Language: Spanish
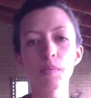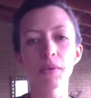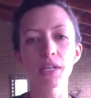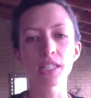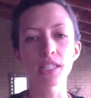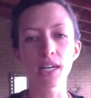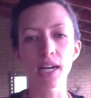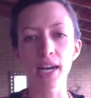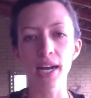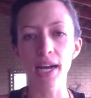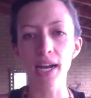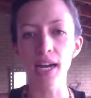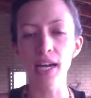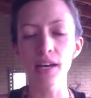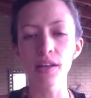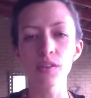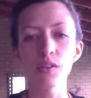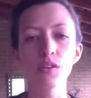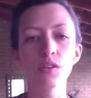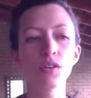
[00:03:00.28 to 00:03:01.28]
más
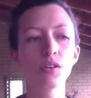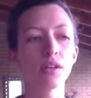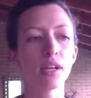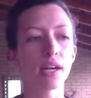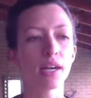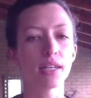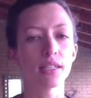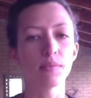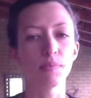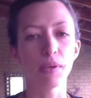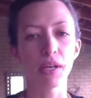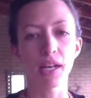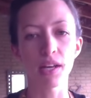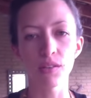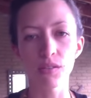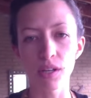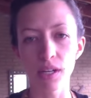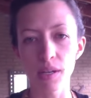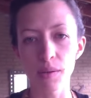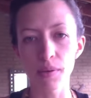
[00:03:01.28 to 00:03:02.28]
relajado,
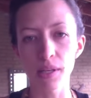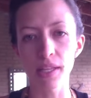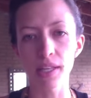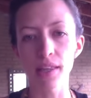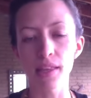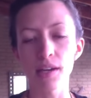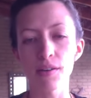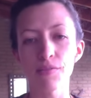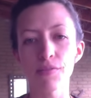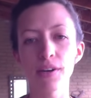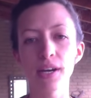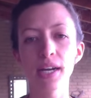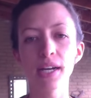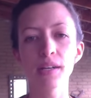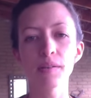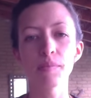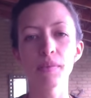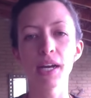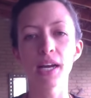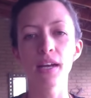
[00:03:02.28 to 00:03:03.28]
respirando a nivel de
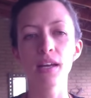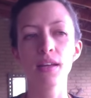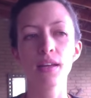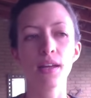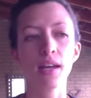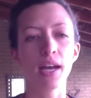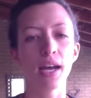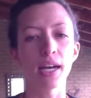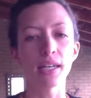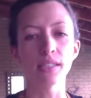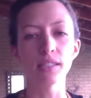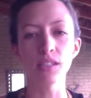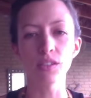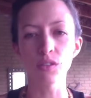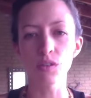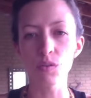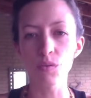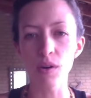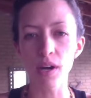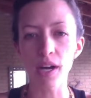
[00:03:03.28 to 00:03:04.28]
diafragma,
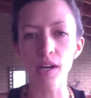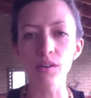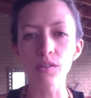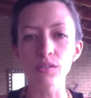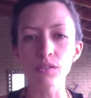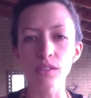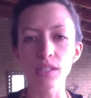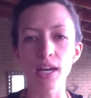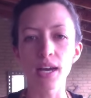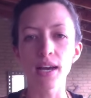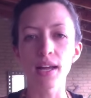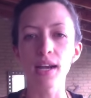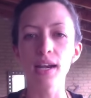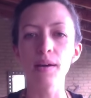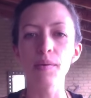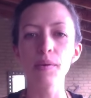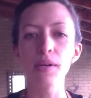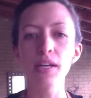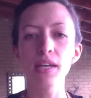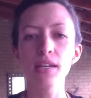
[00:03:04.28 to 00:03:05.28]
haciendo una cosa a
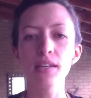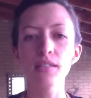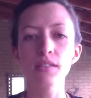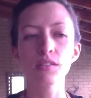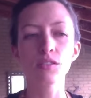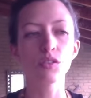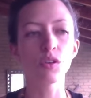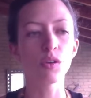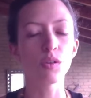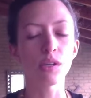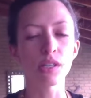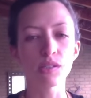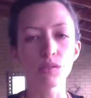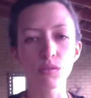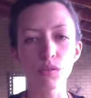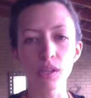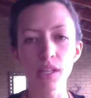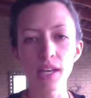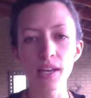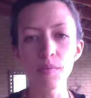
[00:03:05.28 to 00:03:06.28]
la vez, todo a su
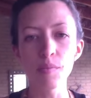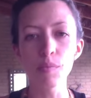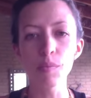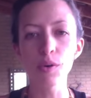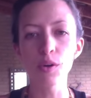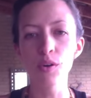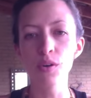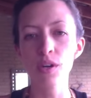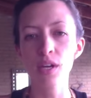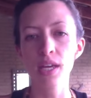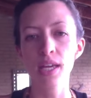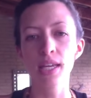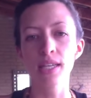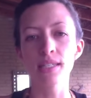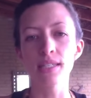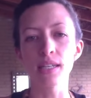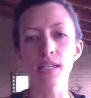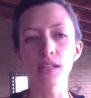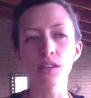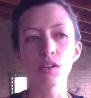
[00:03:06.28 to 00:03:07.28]
tiempo,
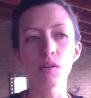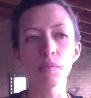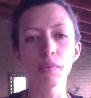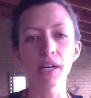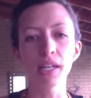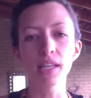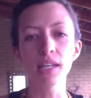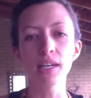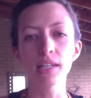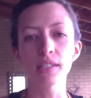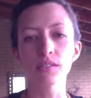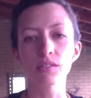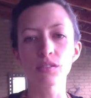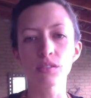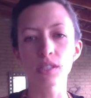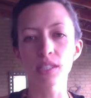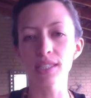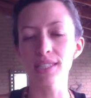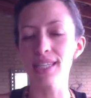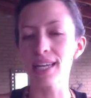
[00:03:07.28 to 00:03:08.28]
sin tomarte las
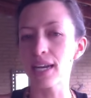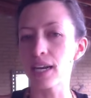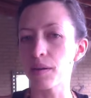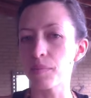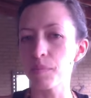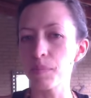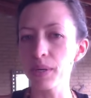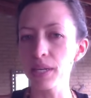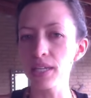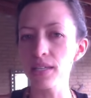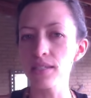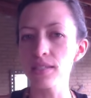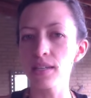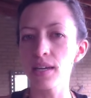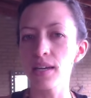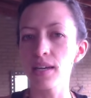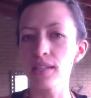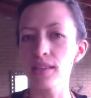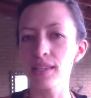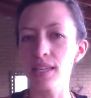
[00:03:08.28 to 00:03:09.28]
cosas tan a
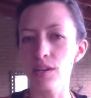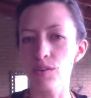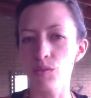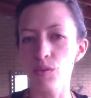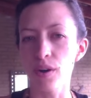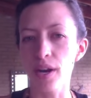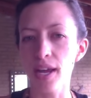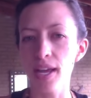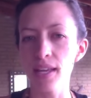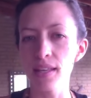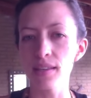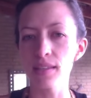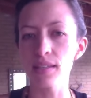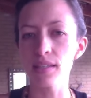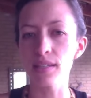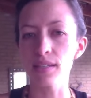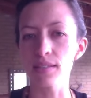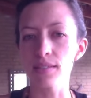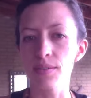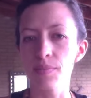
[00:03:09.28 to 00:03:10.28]
prisa, tan
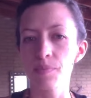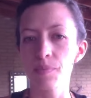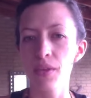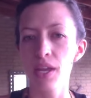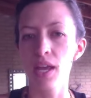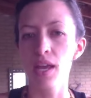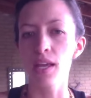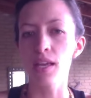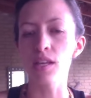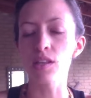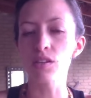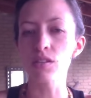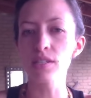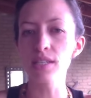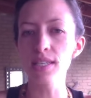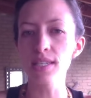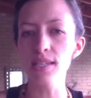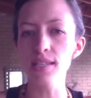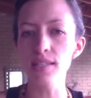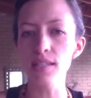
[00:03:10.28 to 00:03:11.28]
urgentes. Y
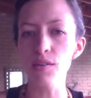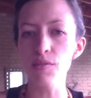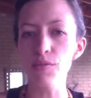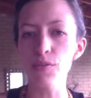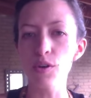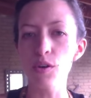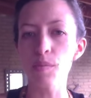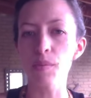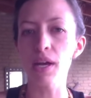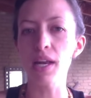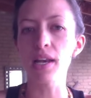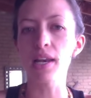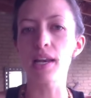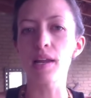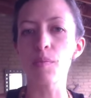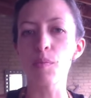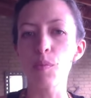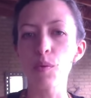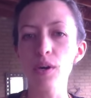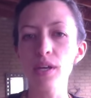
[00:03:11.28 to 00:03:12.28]
entonces de esta forma
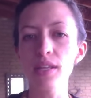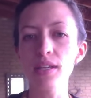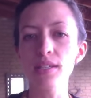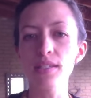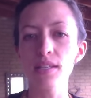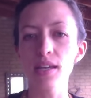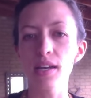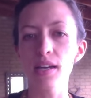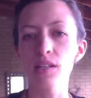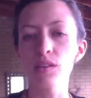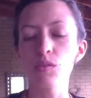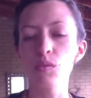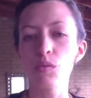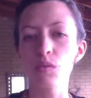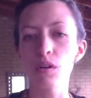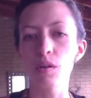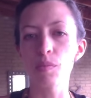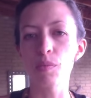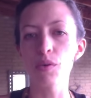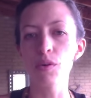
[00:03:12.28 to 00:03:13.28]
le puedes dar a tu
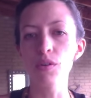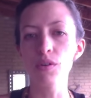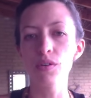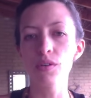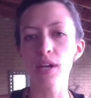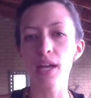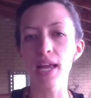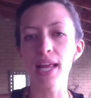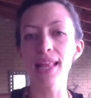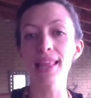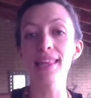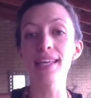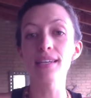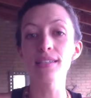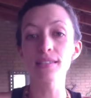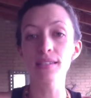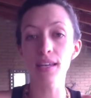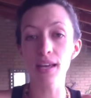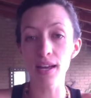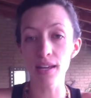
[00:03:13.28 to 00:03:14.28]
cuerpo el
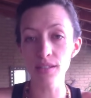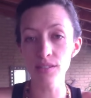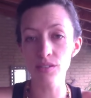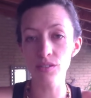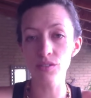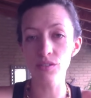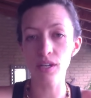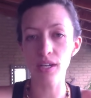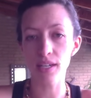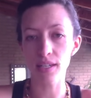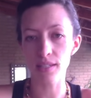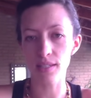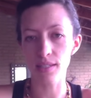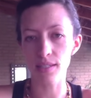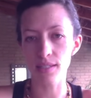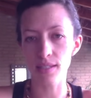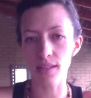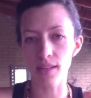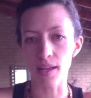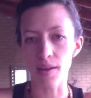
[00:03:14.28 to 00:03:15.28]
descanso que
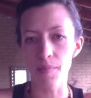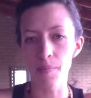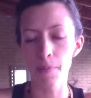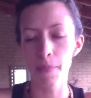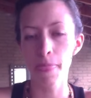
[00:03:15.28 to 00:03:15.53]
necesita.